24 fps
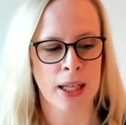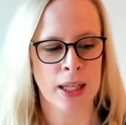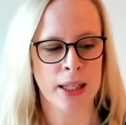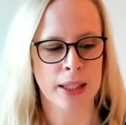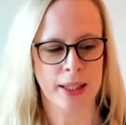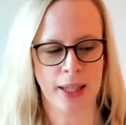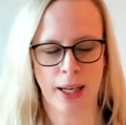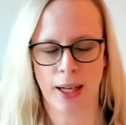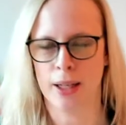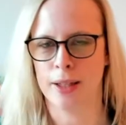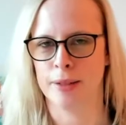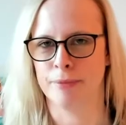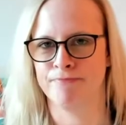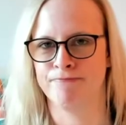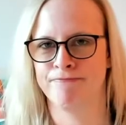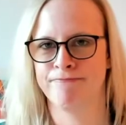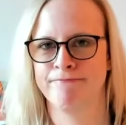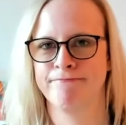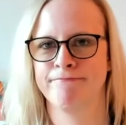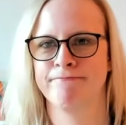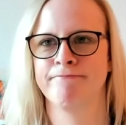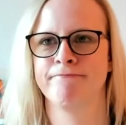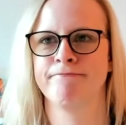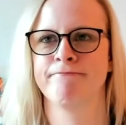Ja,
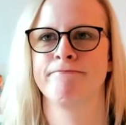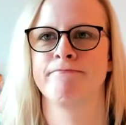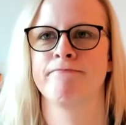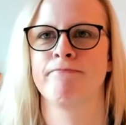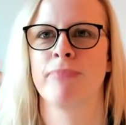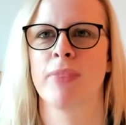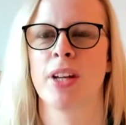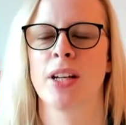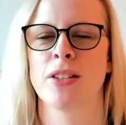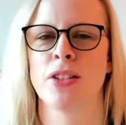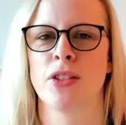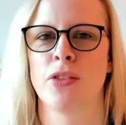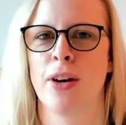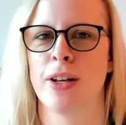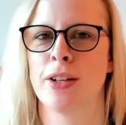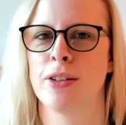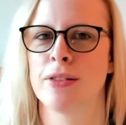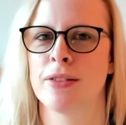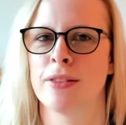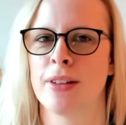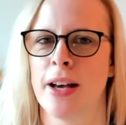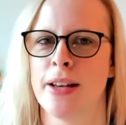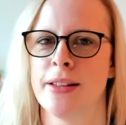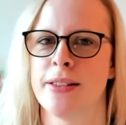
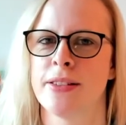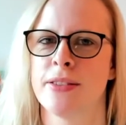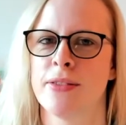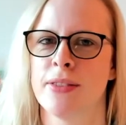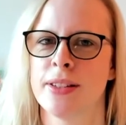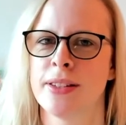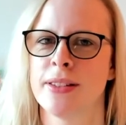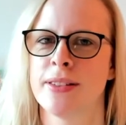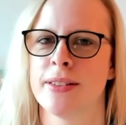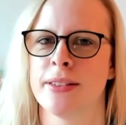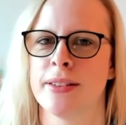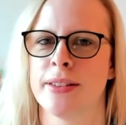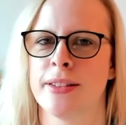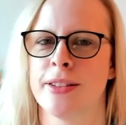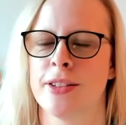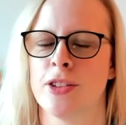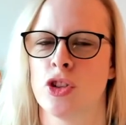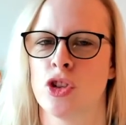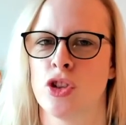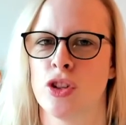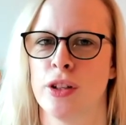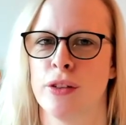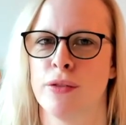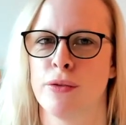
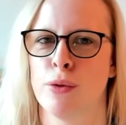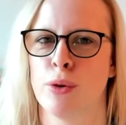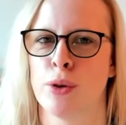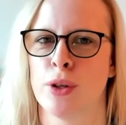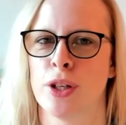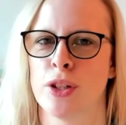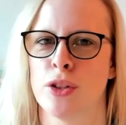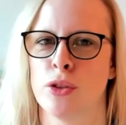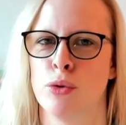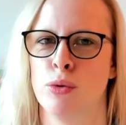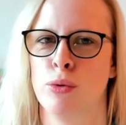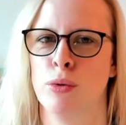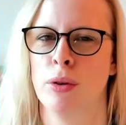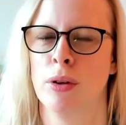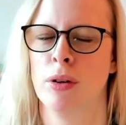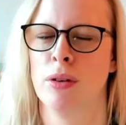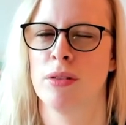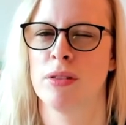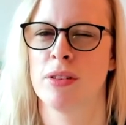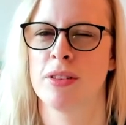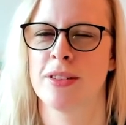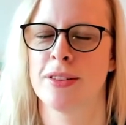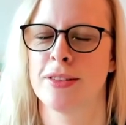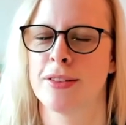2021 steht vor der
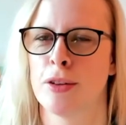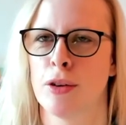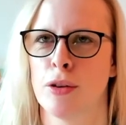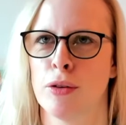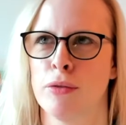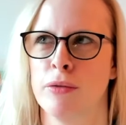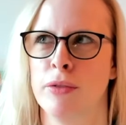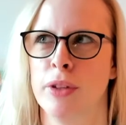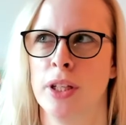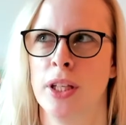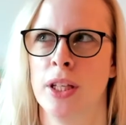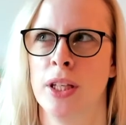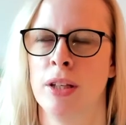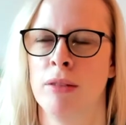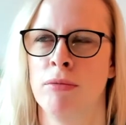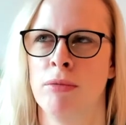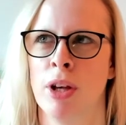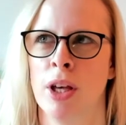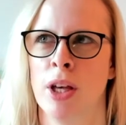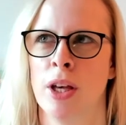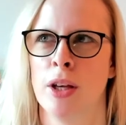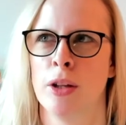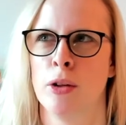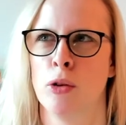Tür und es ist irgendwie
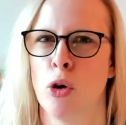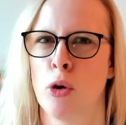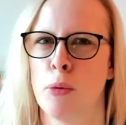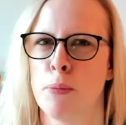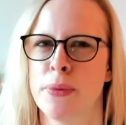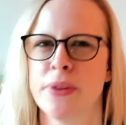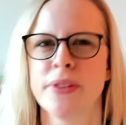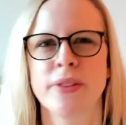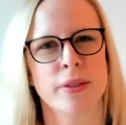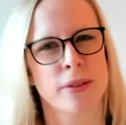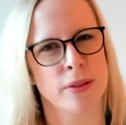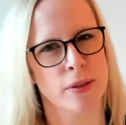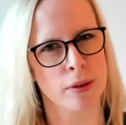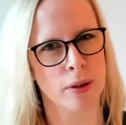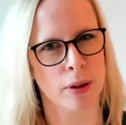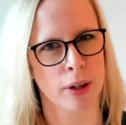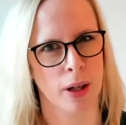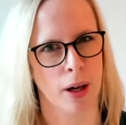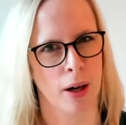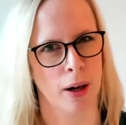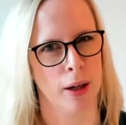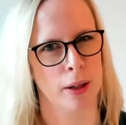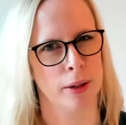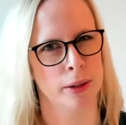noch ein bisschen
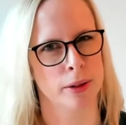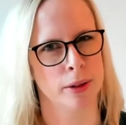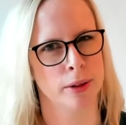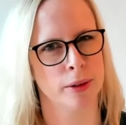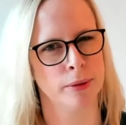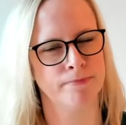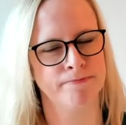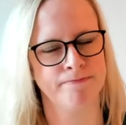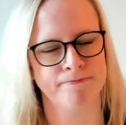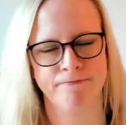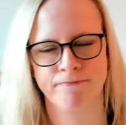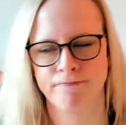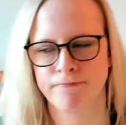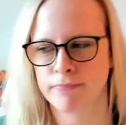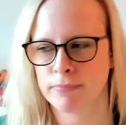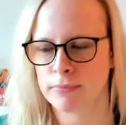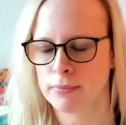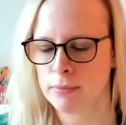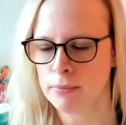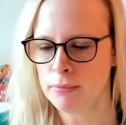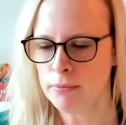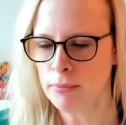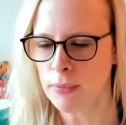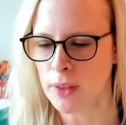surreal. Ne?
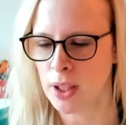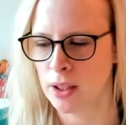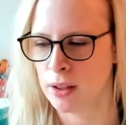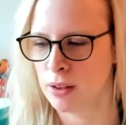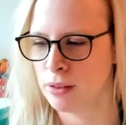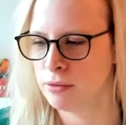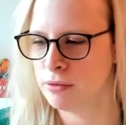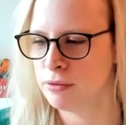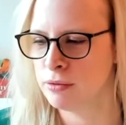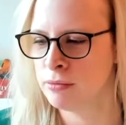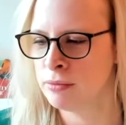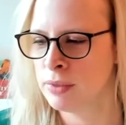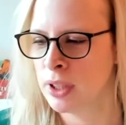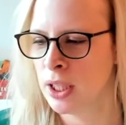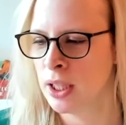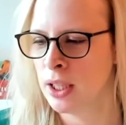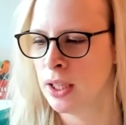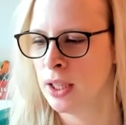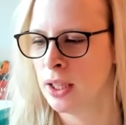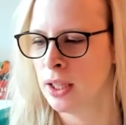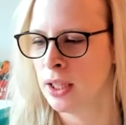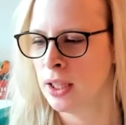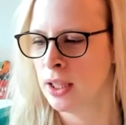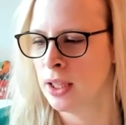Ähm,
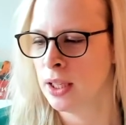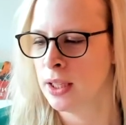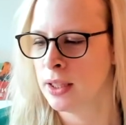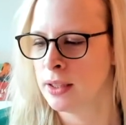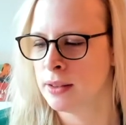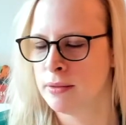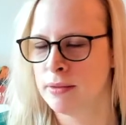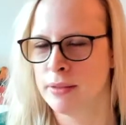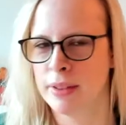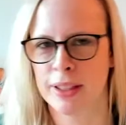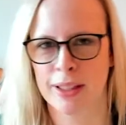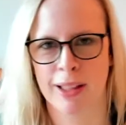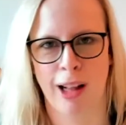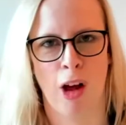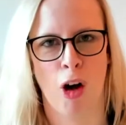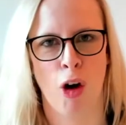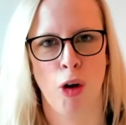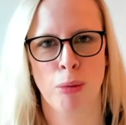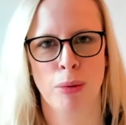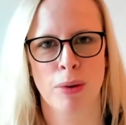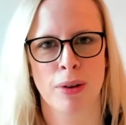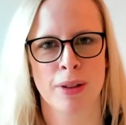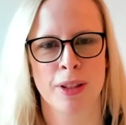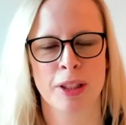ich
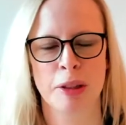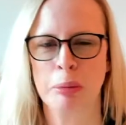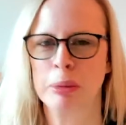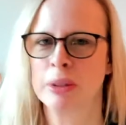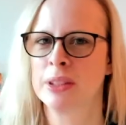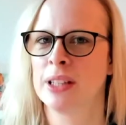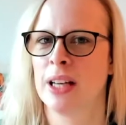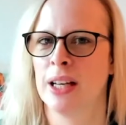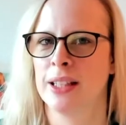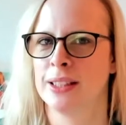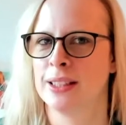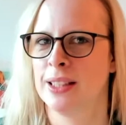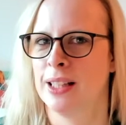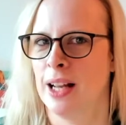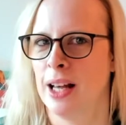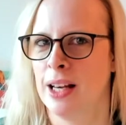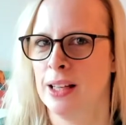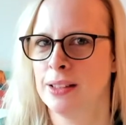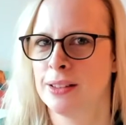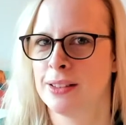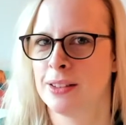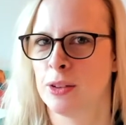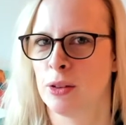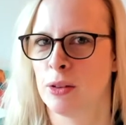glaube, ich möchte gar nicht
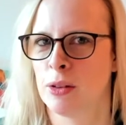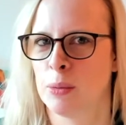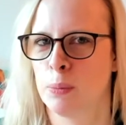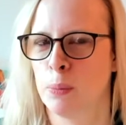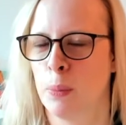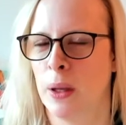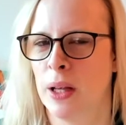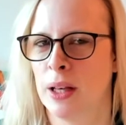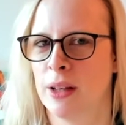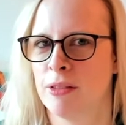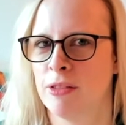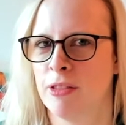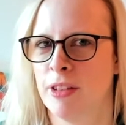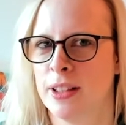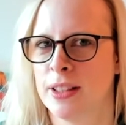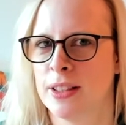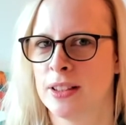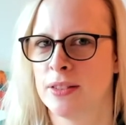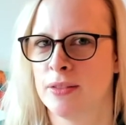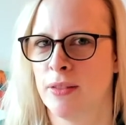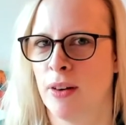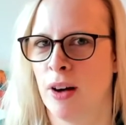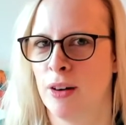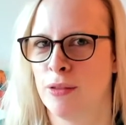lange zurückblicken, weil
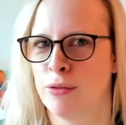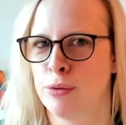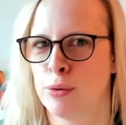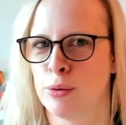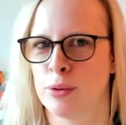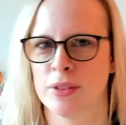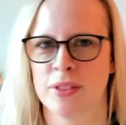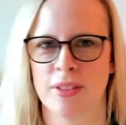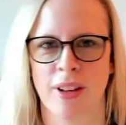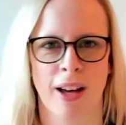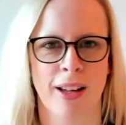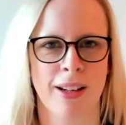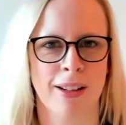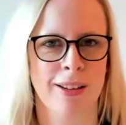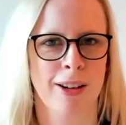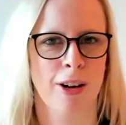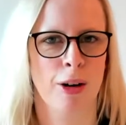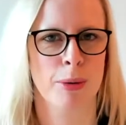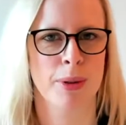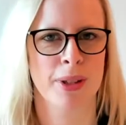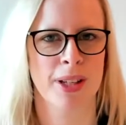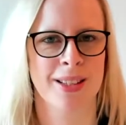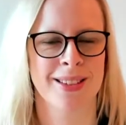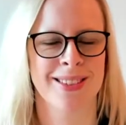das war für uns alle,
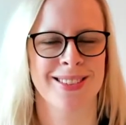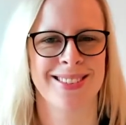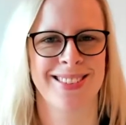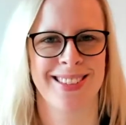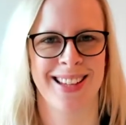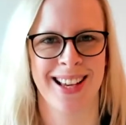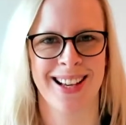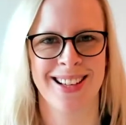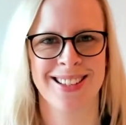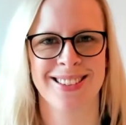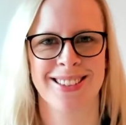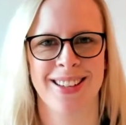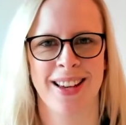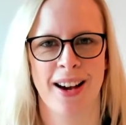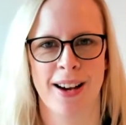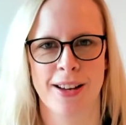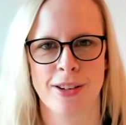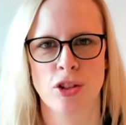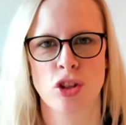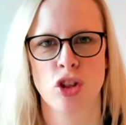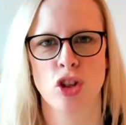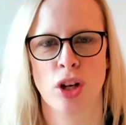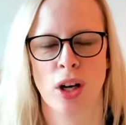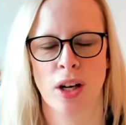glaube ich, ein sehr, sehr
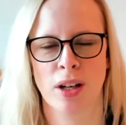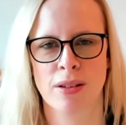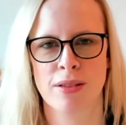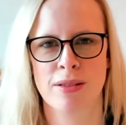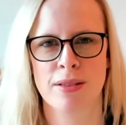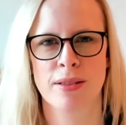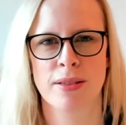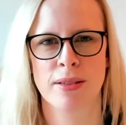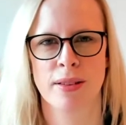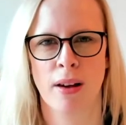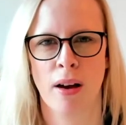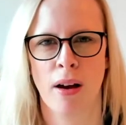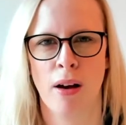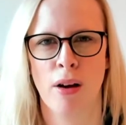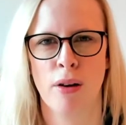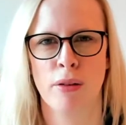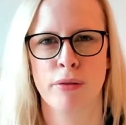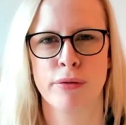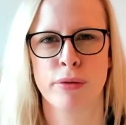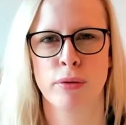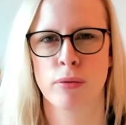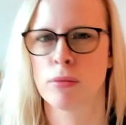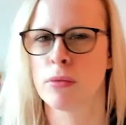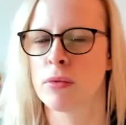anstrengendes
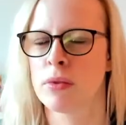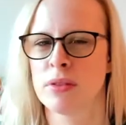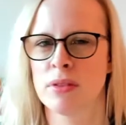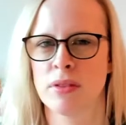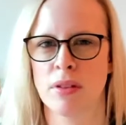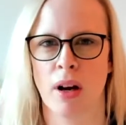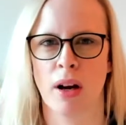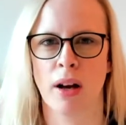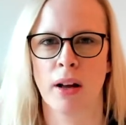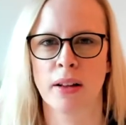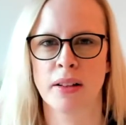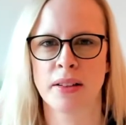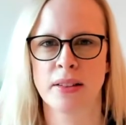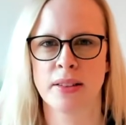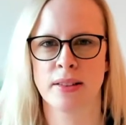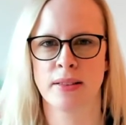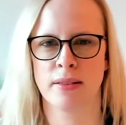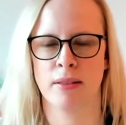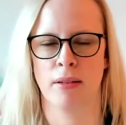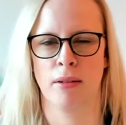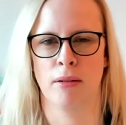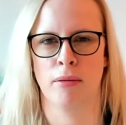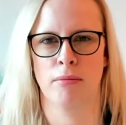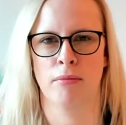Jahr. Für uns
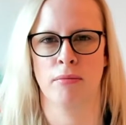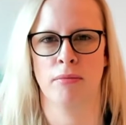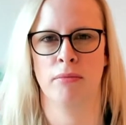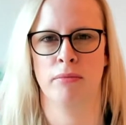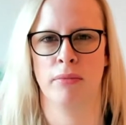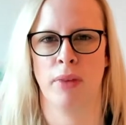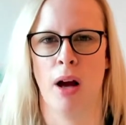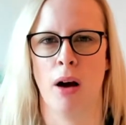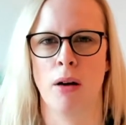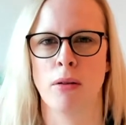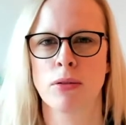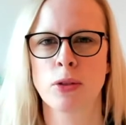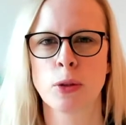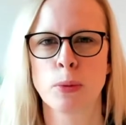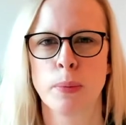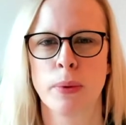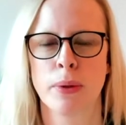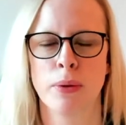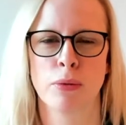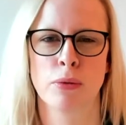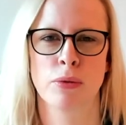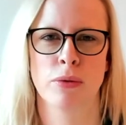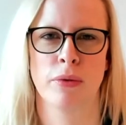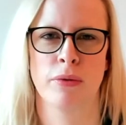als ähm, ja,
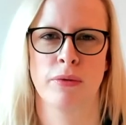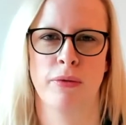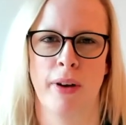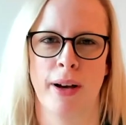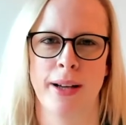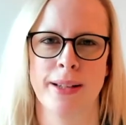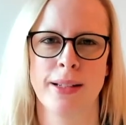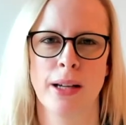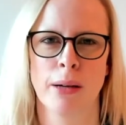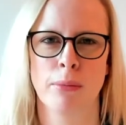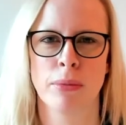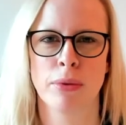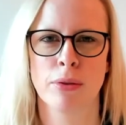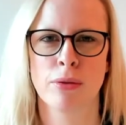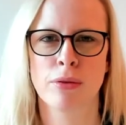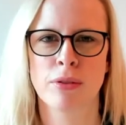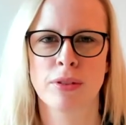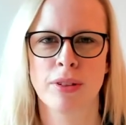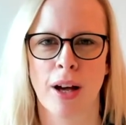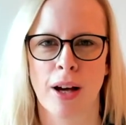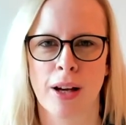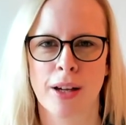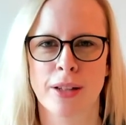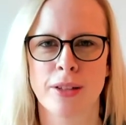Ausbildungs- und
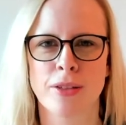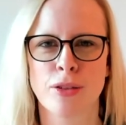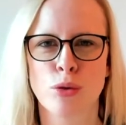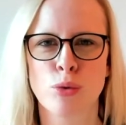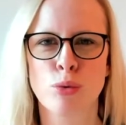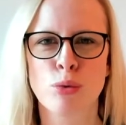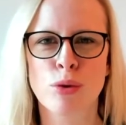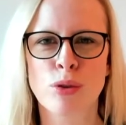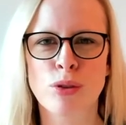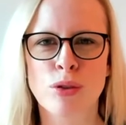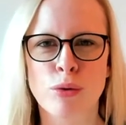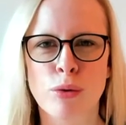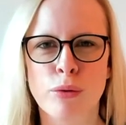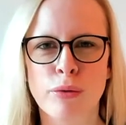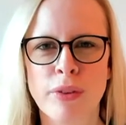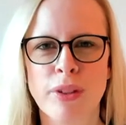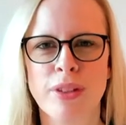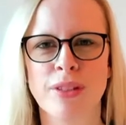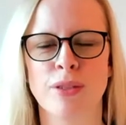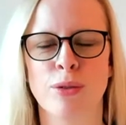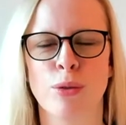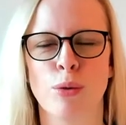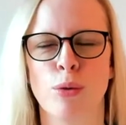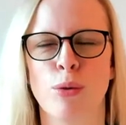Weiterbildungsagentur
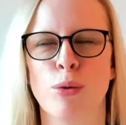sowieso.